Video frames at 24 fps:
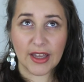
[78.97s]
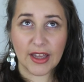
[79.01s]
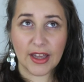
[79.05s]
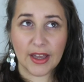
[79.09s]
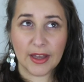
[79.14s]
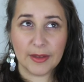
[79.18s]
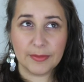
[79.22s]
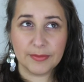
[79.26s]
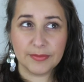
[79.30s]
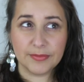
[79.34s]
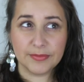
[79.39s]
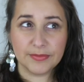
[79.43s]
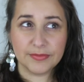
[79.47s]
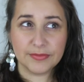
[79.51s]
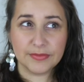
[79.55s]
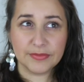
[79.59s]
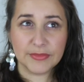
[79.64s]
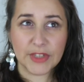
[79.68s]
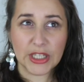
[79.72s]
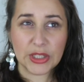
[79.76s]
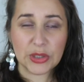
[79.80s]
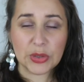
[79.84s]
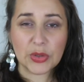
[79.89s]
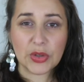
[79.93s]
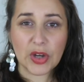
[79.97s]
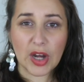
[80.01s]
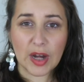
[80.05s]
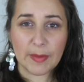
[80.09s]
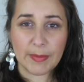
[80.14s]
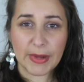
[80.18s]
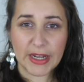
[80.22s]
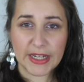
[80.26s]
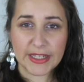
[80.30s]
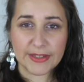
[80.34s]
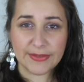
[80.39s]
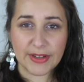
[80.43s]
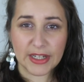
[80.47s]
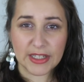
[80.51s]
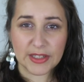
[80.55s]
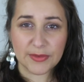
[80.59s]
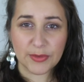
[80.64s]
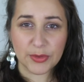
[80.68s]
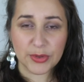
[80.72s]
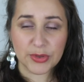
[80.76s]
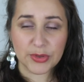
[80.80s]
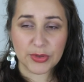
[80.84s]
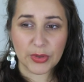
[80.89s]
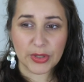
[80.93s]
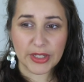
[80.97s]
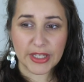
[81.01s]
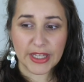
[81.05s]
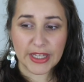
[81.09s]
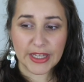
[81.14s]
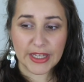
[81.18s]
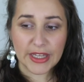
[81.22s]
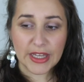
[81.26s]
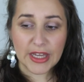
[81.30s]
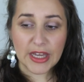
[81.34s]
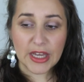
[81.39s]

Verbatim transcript: Ähm, nicht nur körperlich, weil ich wusste, okay,